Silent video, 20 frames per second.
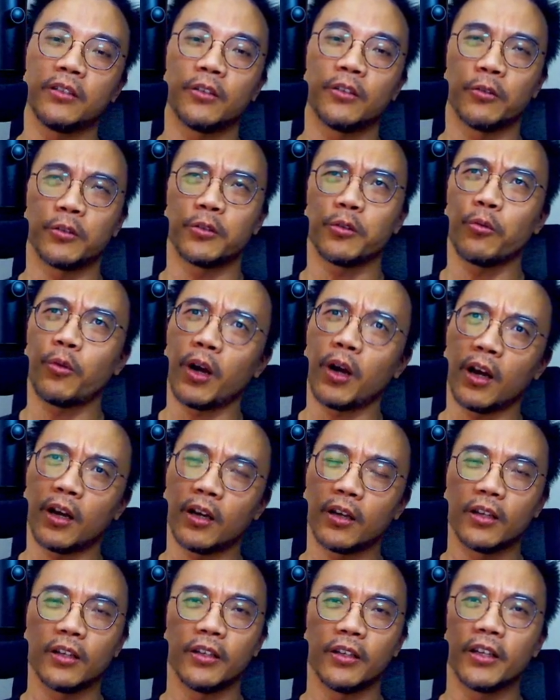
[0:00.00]
我说哇，
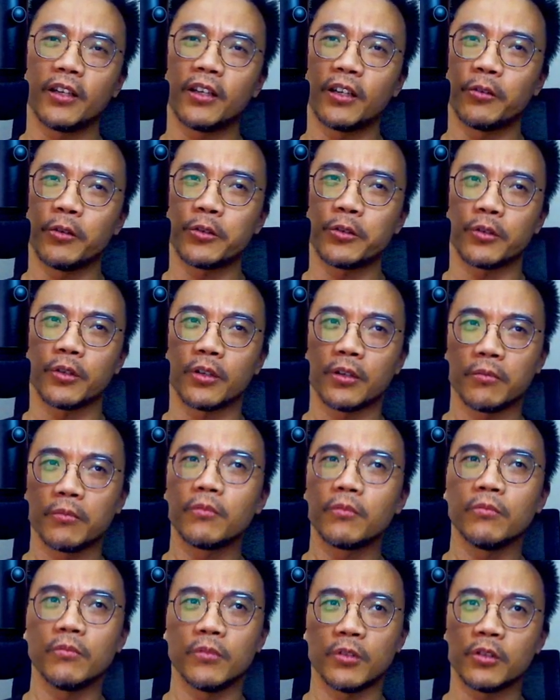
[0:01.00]
你可能会觉得，
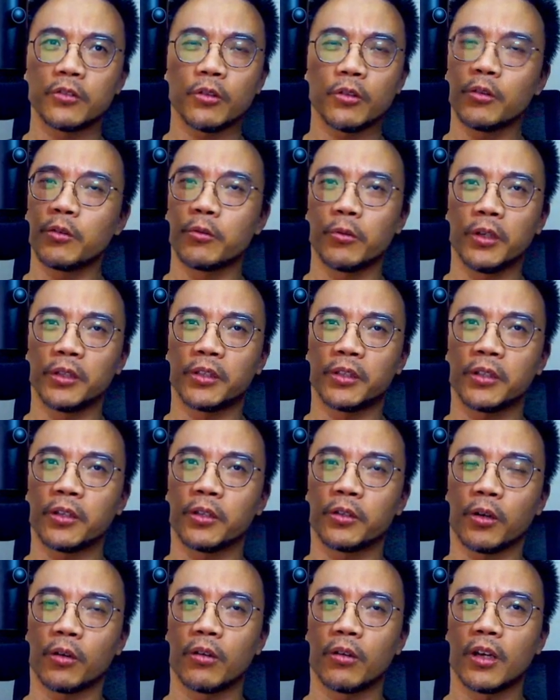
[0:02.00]
嗯，这中文我很听得
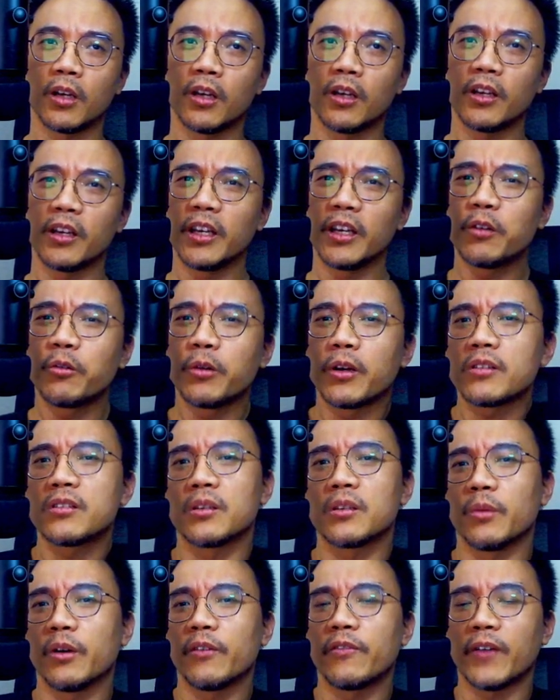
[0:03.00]
懂，英文要怎
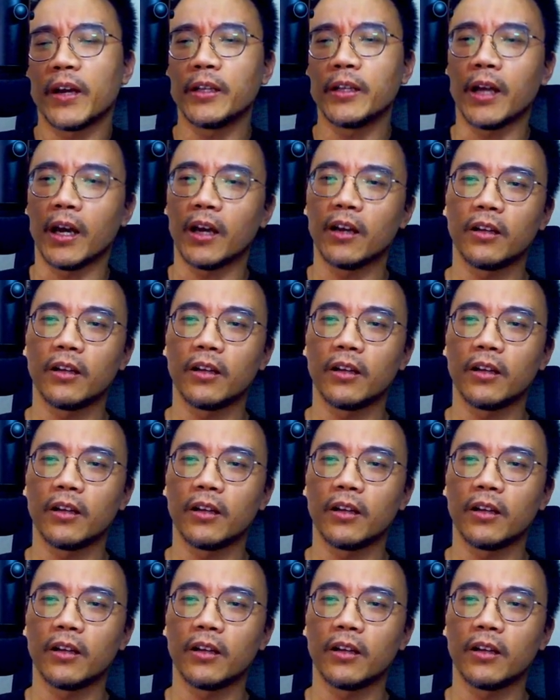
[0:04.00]
么翻呢？